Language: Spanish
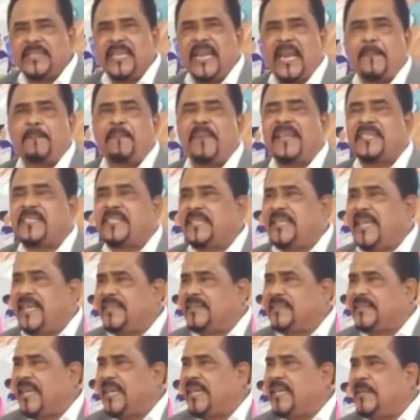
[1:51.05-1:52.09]
del
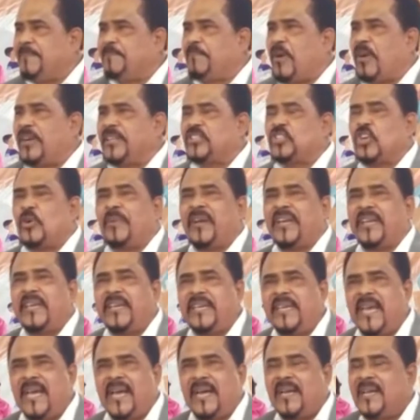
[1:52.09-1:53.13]
presidente Hipólito
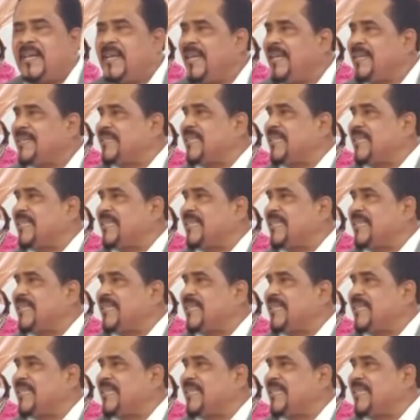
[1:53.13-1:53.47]
Mejía